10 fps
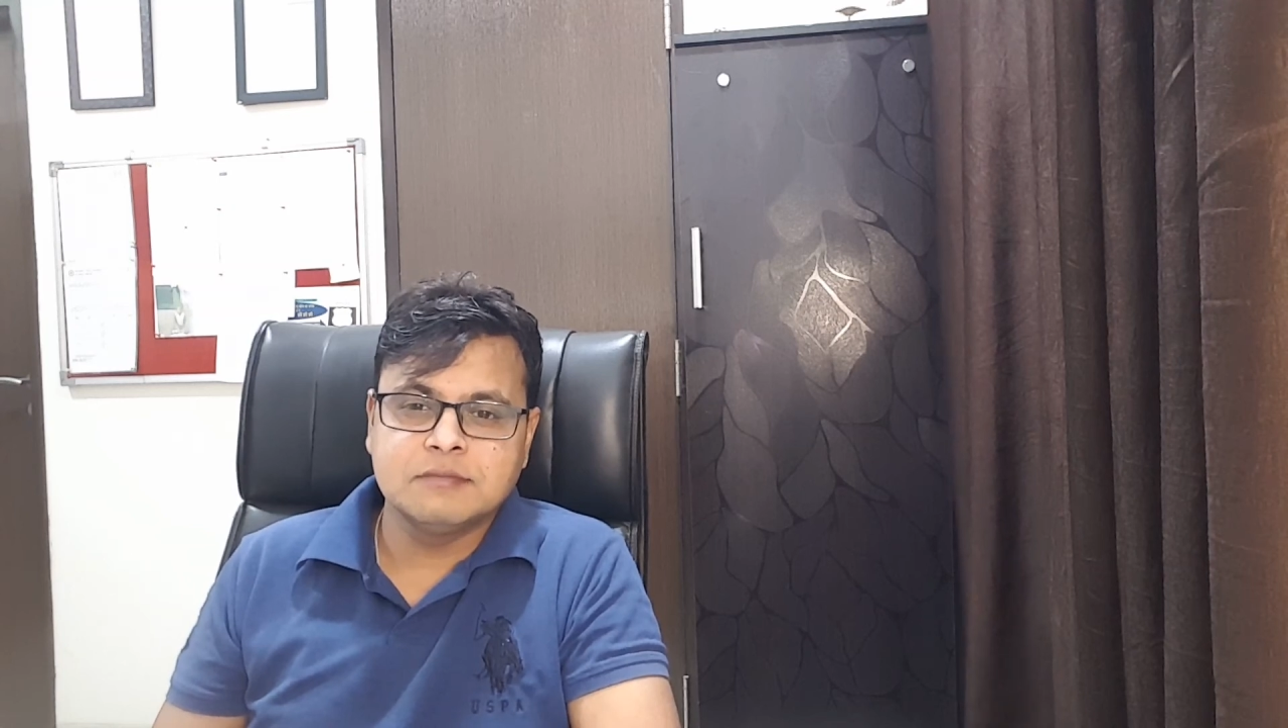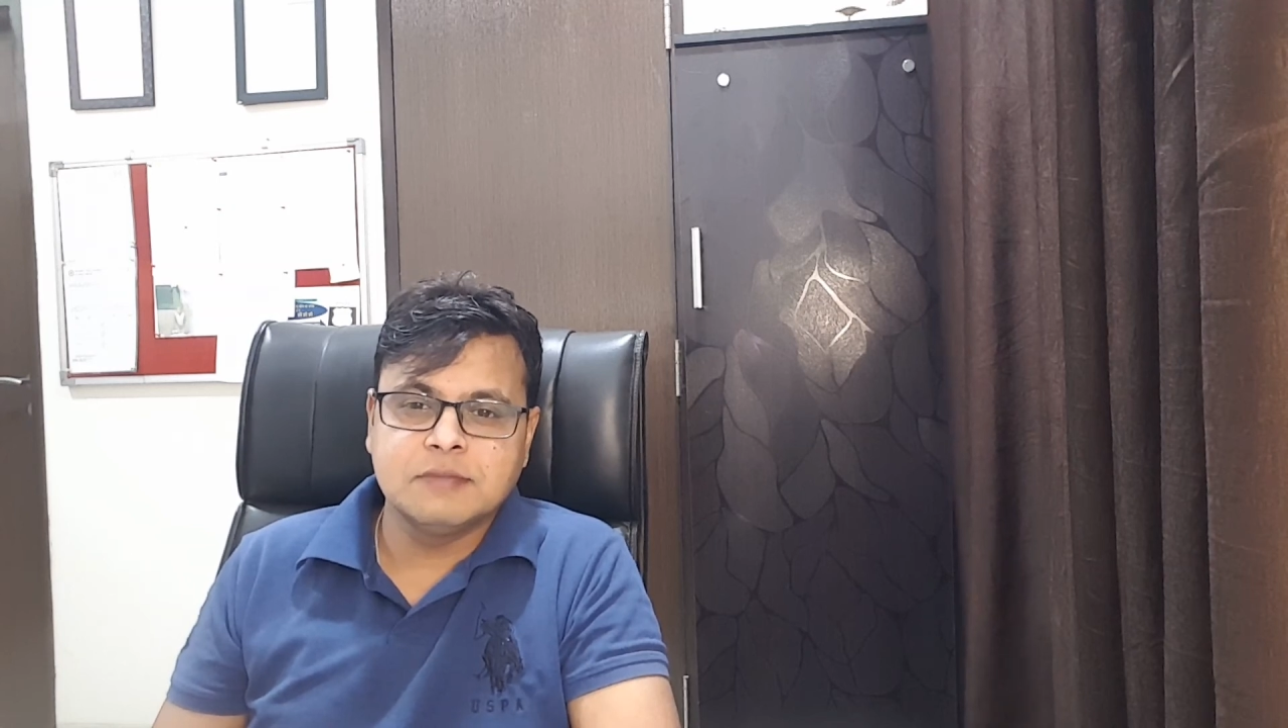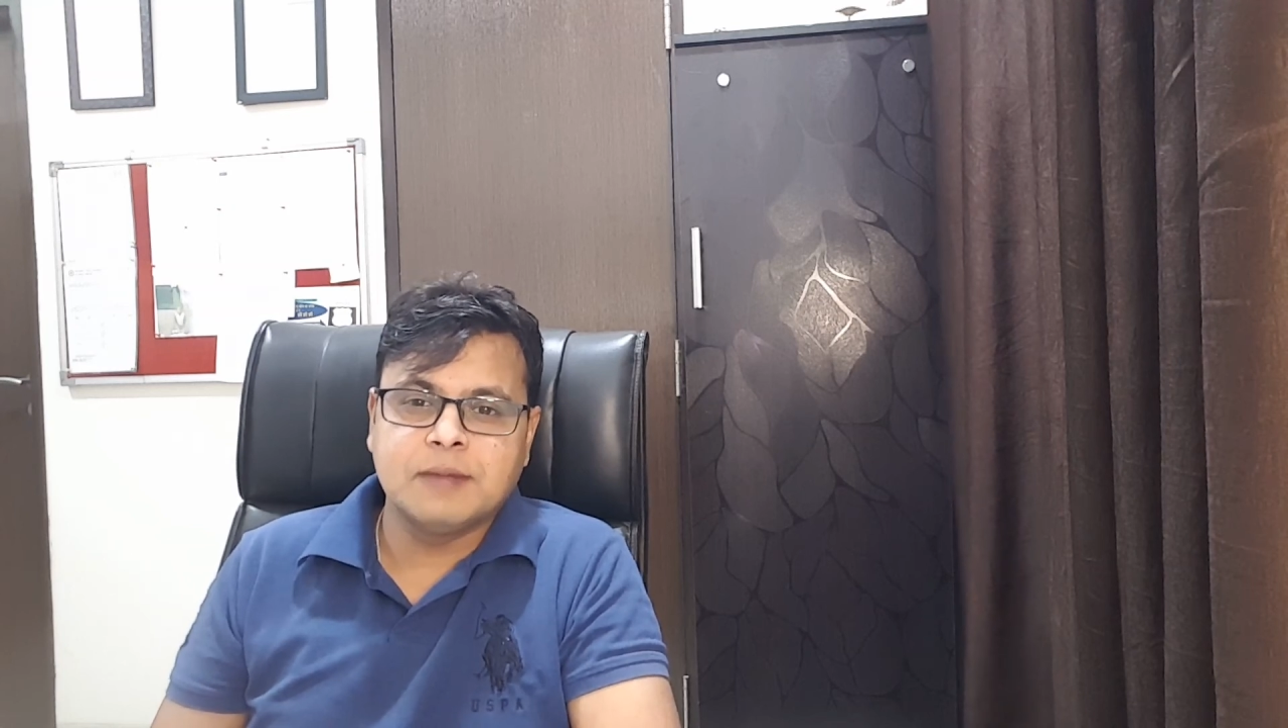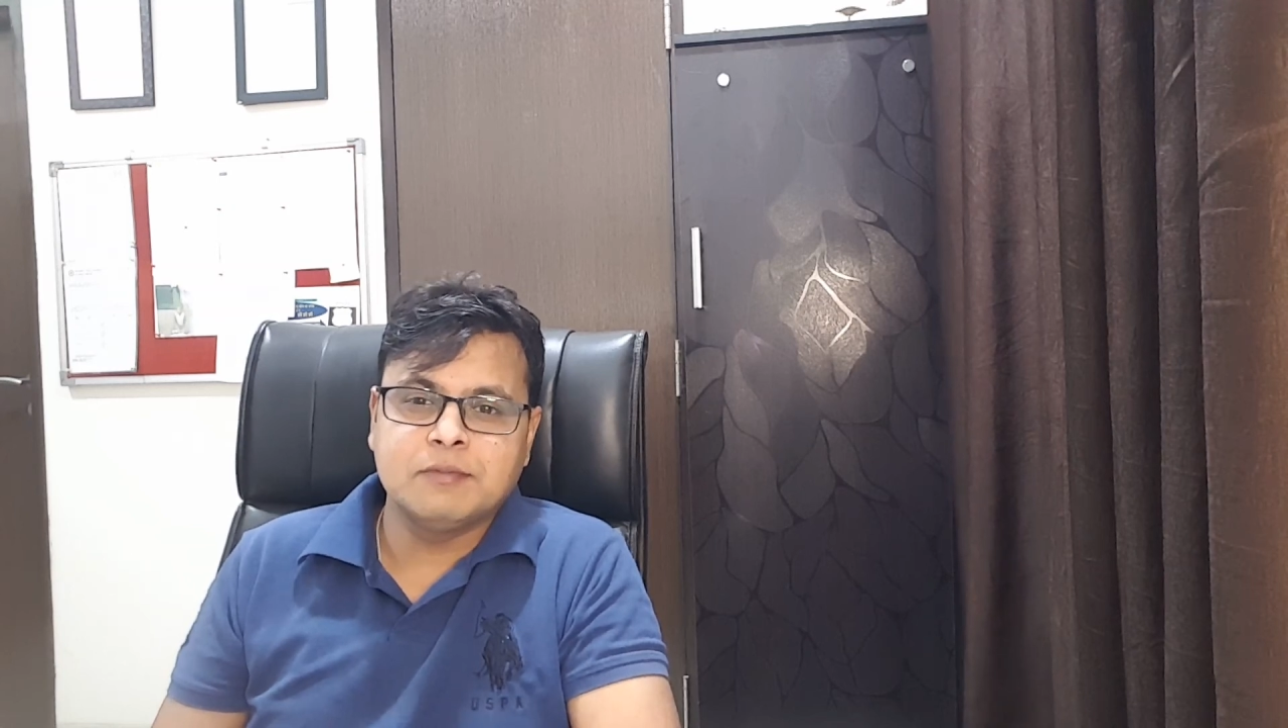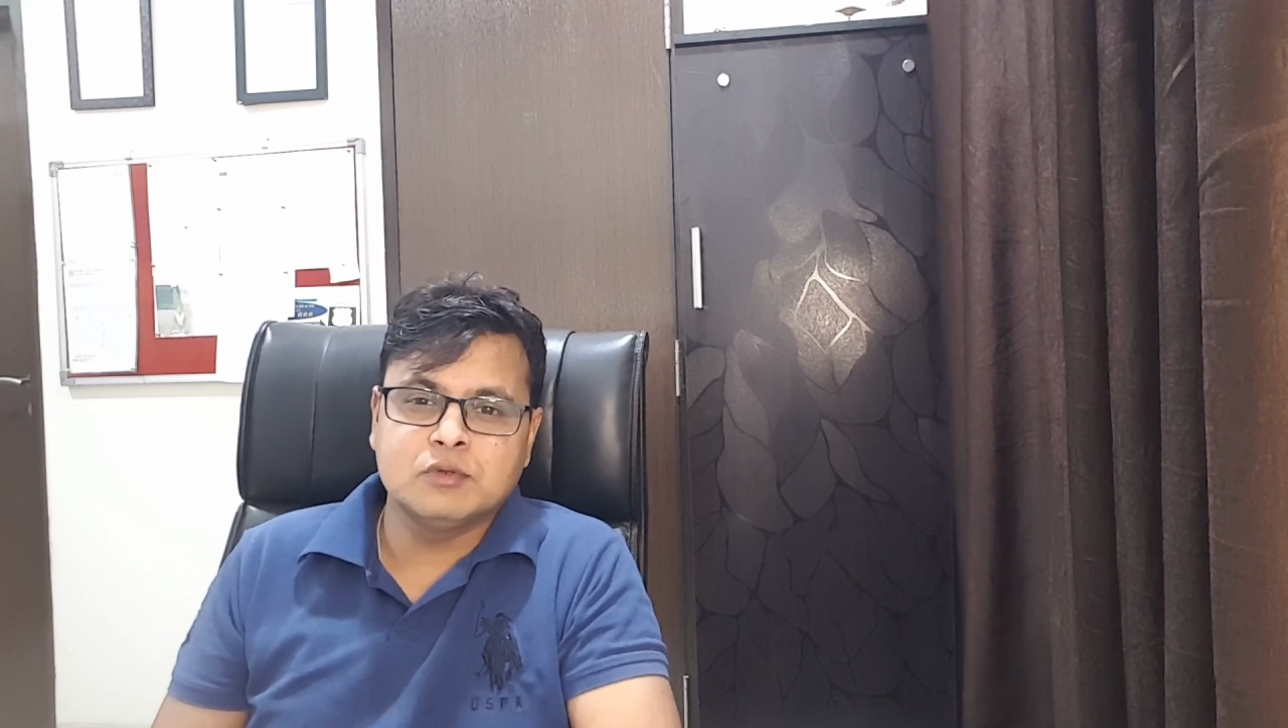
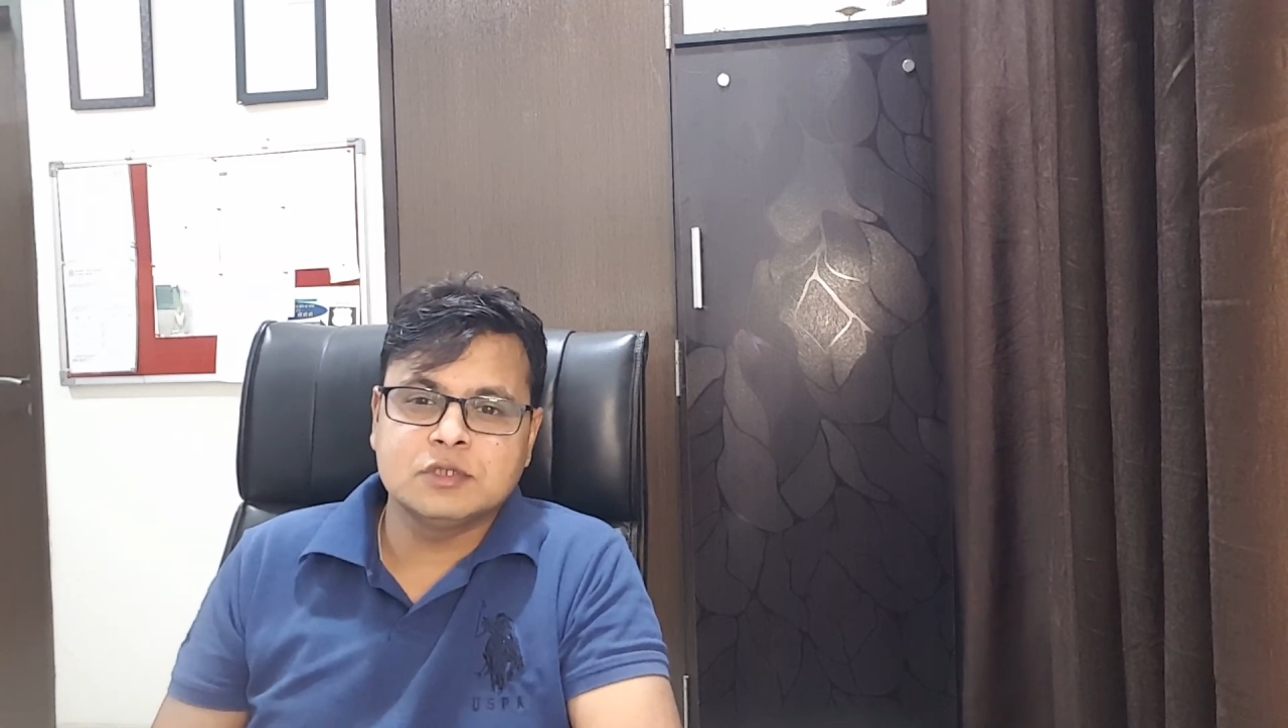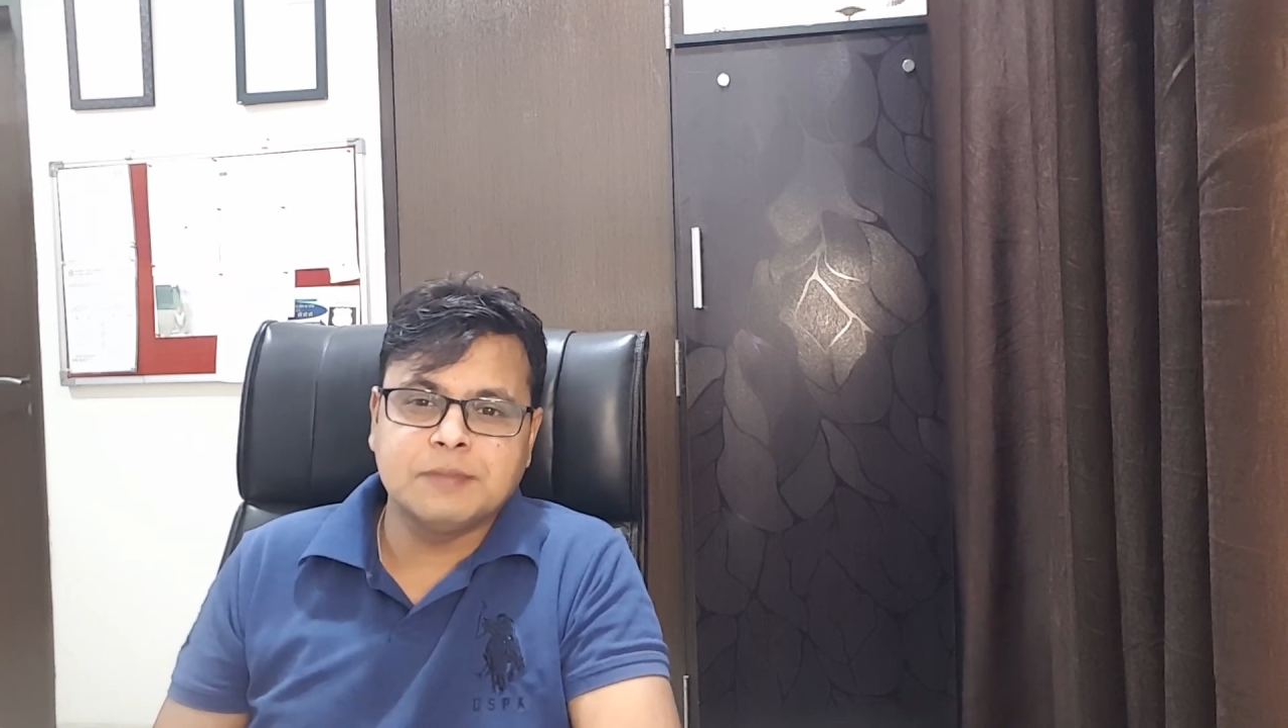मैं आप लोगों